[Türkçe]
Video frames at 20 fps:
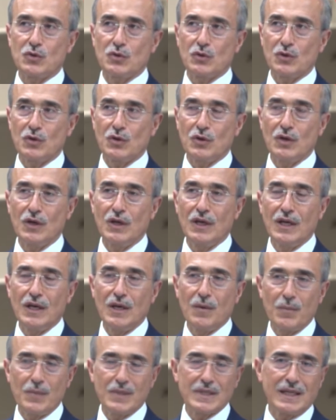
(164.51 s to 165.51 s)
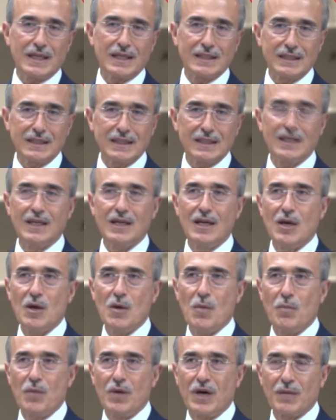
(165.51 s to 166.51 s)
Çünkü biz artık
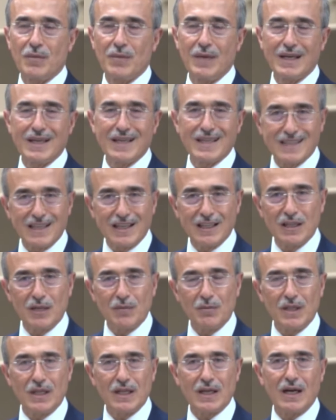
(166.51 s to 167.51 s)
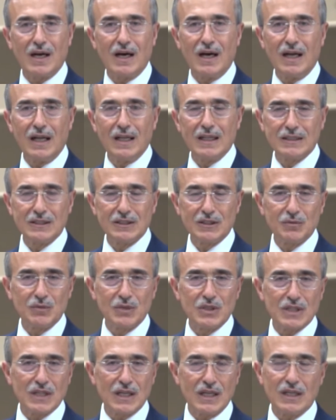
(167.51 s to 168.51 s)
parmak sallamalara
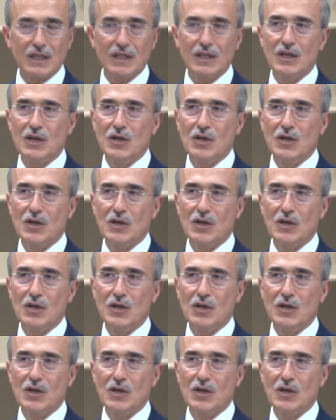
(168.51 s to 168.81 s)
aldırmayacak,